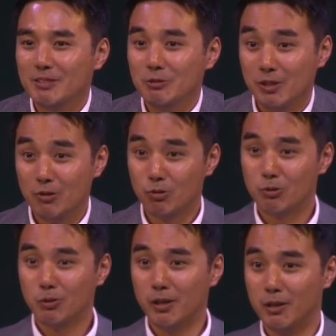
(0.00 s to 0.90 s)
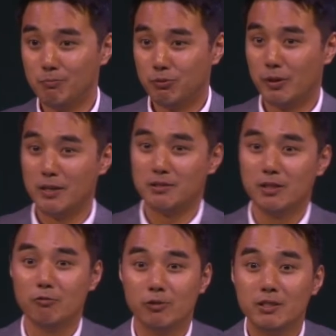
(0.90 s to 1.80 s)
우리가 축적해낸 부가
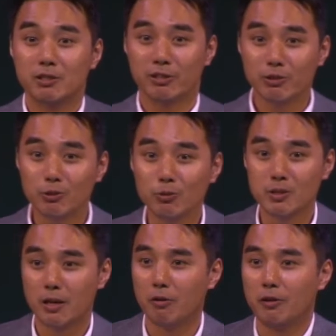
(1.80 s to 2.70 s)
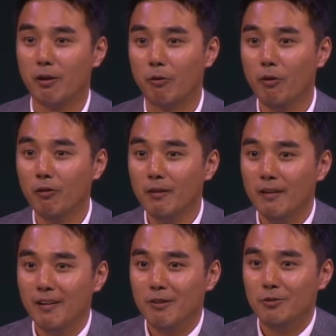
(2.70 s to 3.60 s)
있으니 우리 스스로 재건을 하고
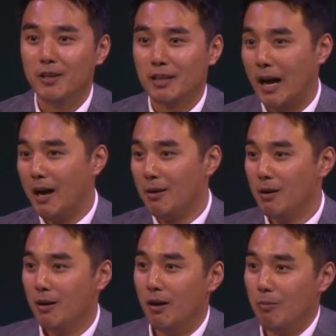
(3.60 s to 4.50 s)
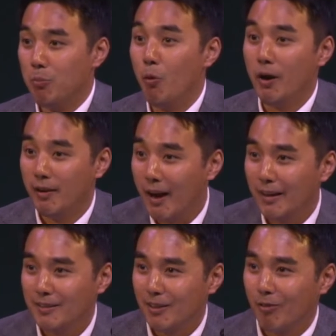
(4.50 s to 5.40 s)
우리가 다 어, 보완을
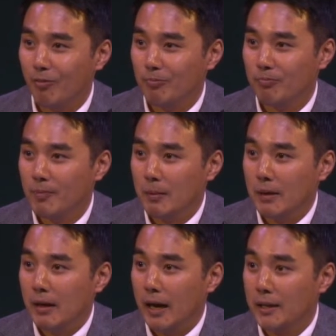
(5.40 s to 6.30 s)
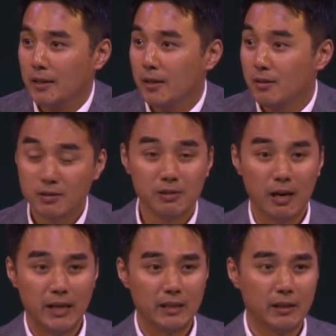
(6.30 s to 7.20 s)
하겠다고. 아니다랄까 그
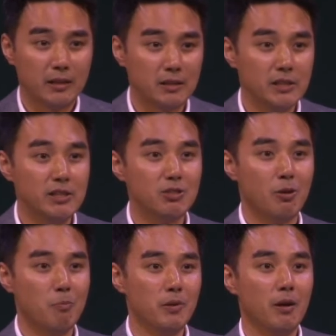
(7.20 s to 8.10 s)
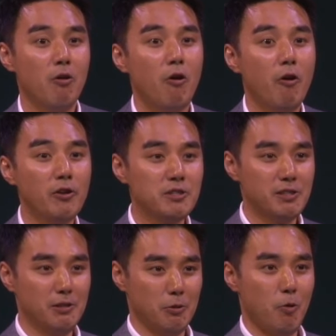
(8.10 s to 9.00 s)
아니다랄까 그 전보다
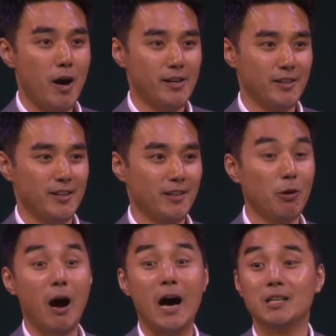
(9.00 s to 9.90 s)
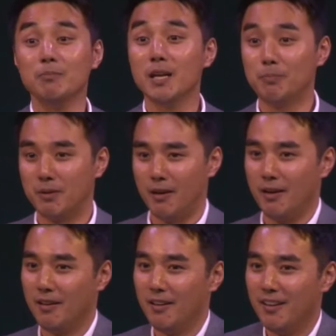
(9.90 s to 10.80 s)
훨씬 더 화려하게 더
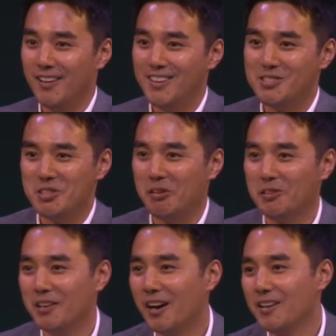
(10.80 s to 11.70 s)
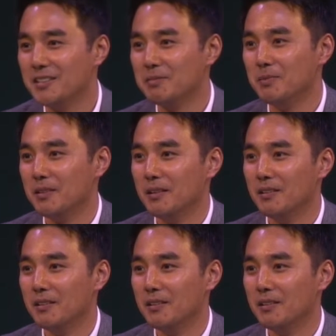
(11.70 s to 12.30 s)
아름답게 재건을 하였습니다.